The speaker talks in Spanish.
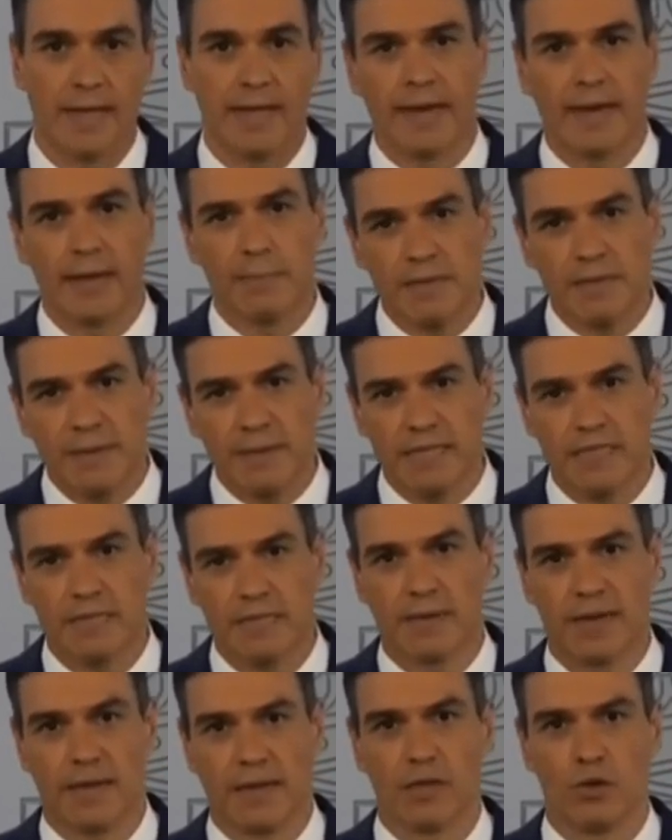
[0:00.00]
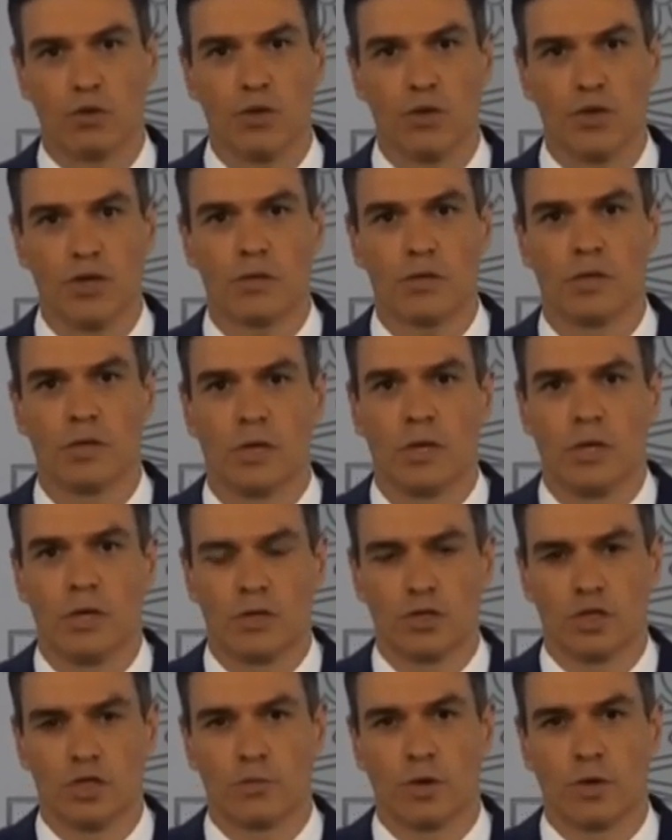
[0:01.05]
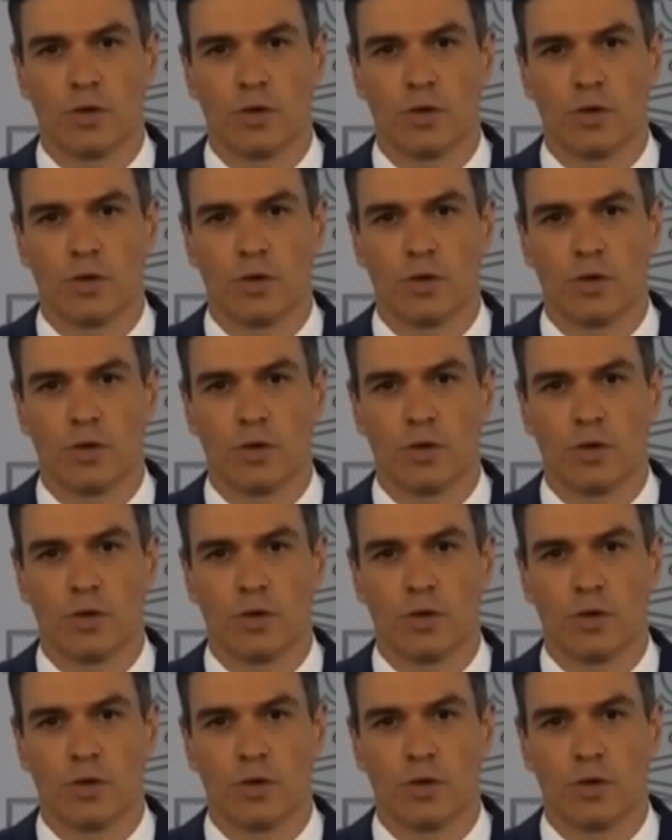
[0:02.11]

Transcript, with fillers: En la primera semana de junio nos